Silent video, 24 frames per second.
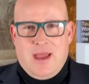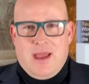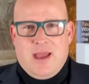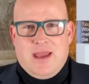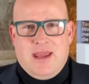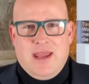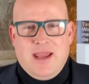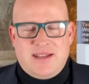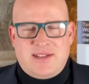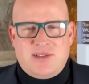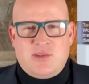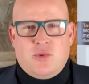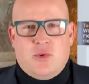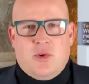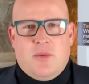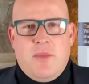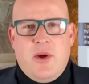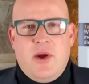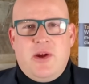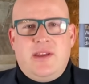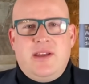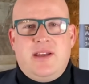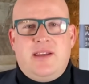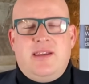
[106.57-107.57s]
Hierzu
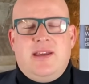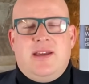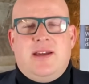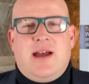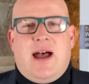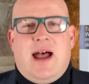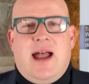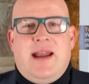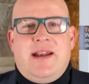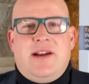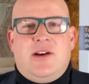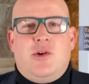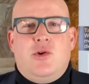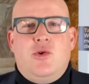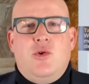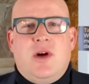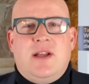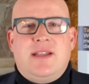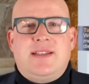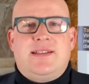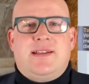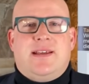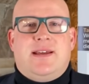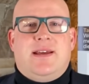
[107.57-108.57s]
möchte ich dir eine
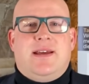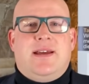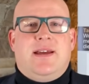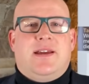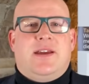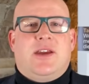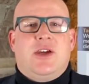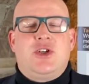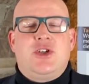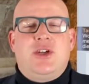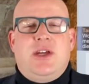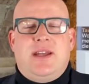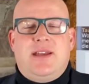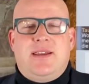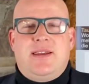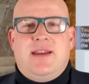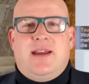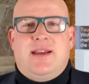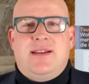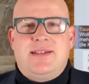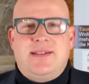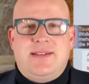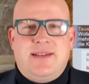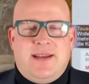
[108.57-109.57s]
kurze Geschichte
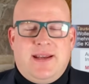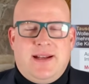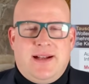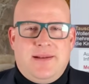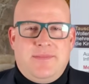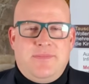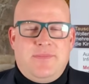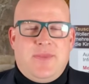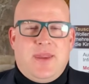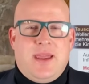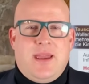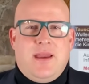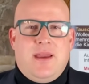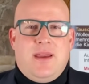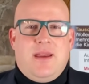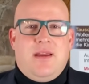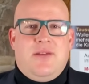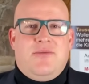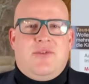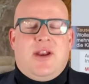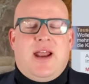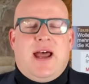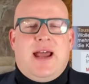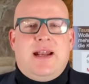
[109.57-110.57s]
erzählen,
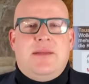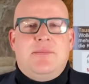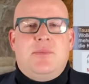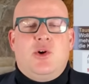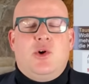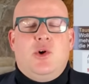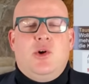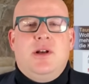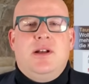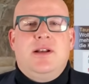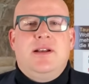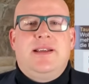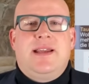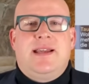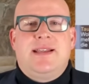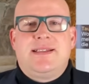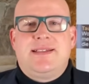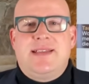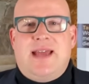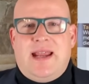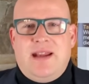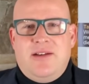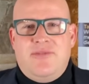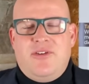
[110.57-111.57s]
von einem Kunden, der
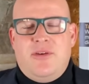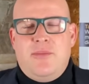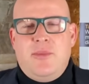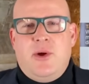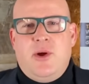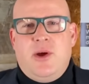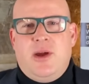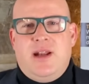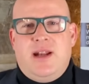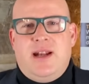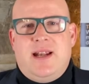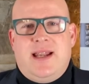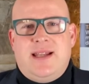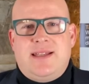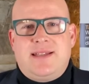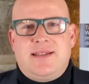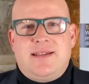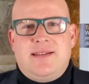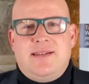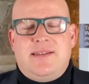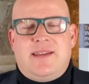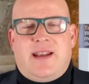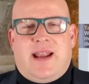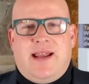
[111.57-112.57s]
sein Vermögen in den
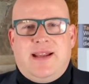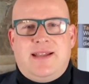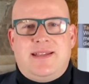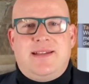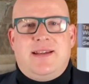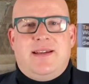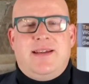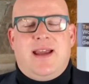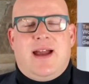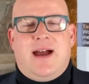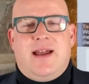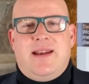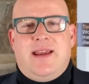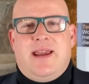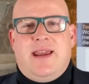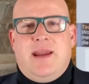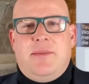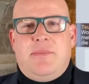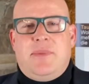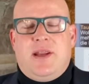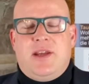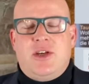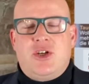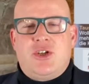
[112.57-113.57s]
letzten 13 Jahren
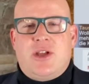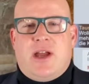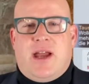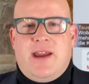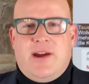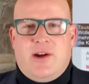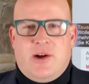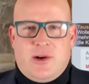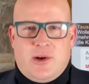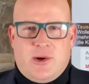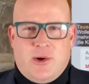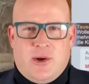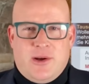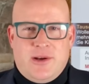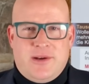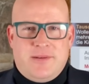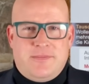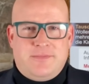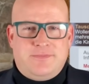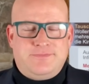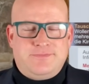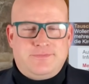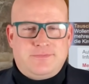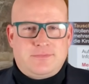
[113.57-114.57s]
erheblich steigern
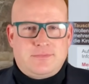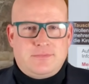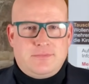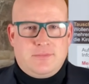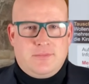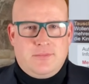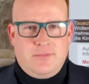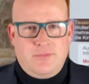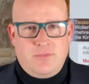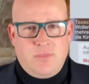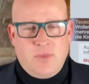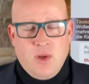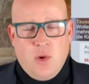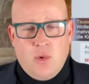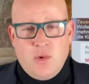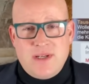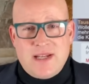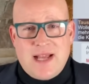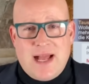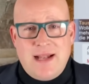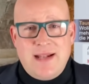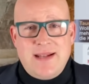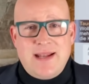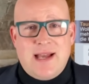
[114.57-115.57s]
konnte.
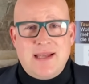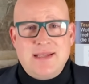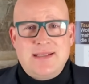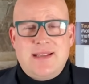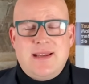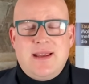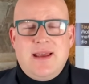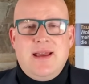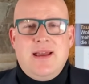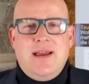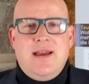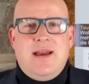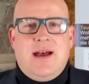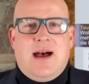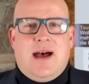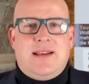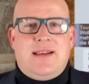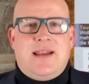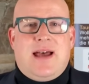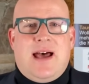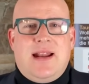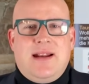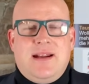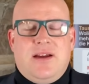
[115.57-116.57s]
Und all das
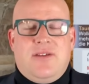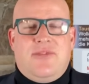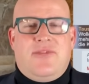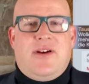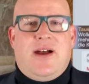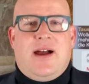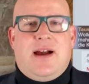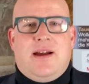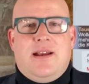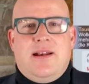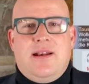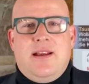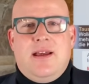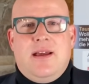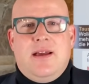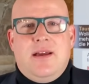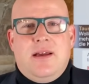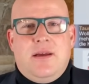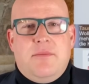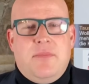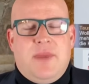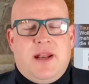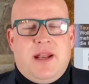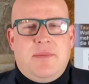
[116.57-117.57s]
hat
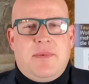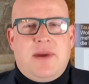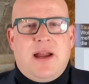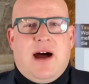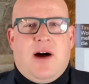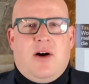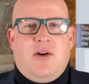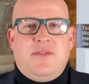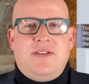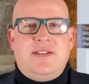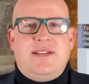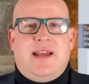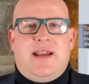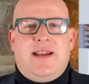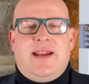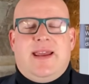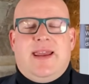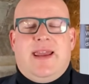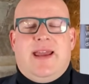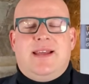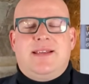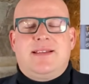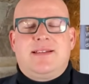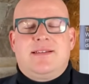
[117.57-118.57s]
angefangen mit dem Kauf
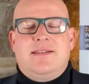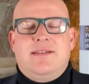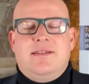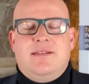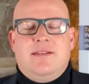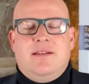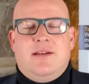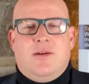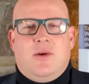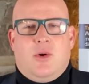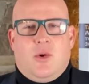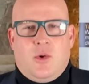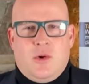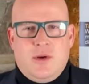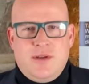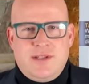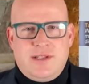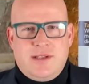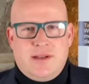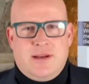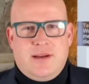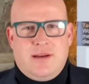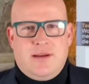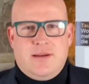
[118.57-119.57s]
seiner ersten
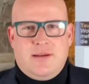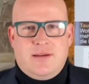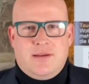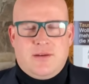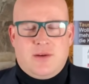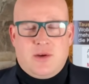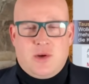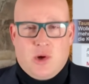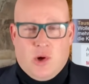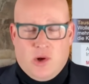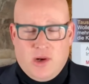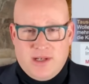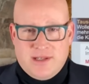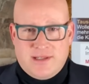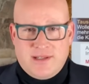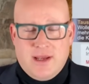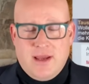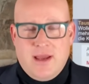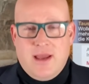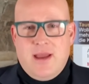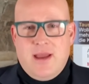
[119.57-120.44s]
Unse Gold.